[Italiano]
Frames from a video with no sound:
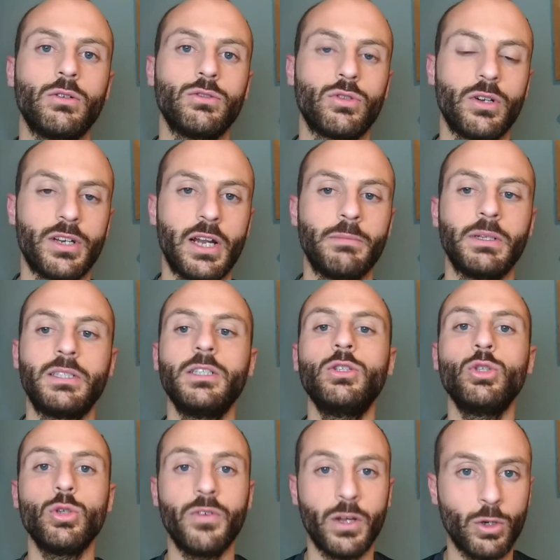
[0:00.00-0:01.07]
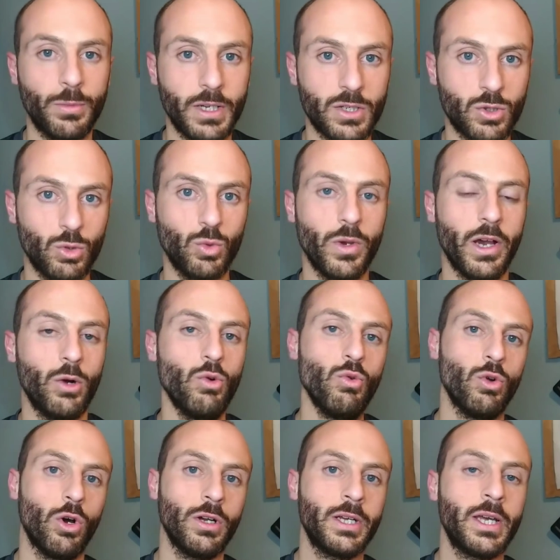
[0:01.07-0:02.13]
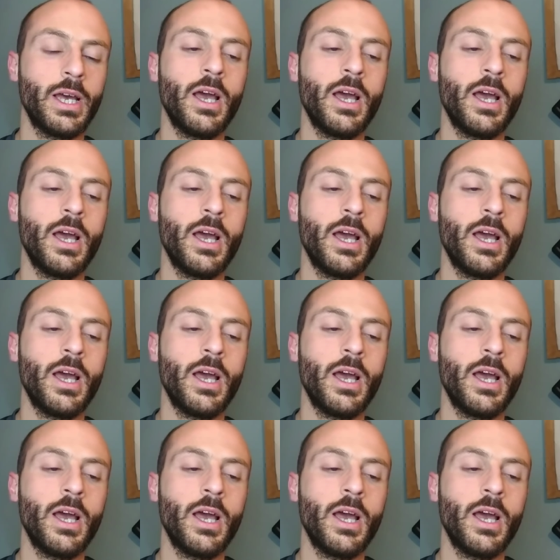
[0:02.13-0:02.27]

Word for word: contro il Real Madrid dove hanno perso 2-1,